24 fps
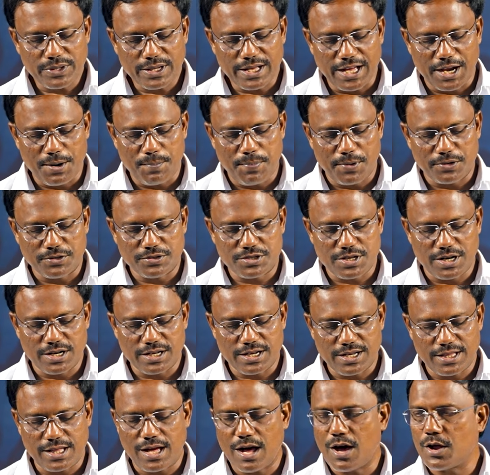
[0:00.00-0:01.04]
గనపరుస్తాడు
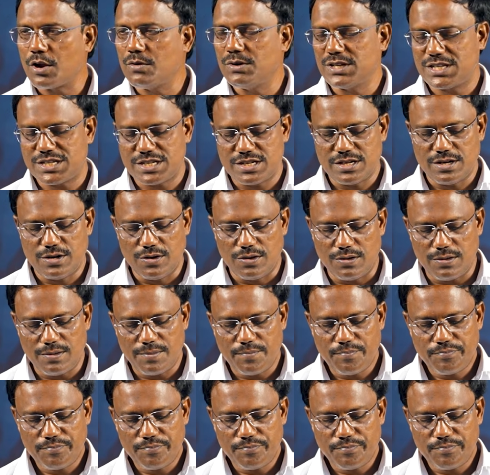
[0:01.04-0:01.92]
కదా ఆరో వచనంలో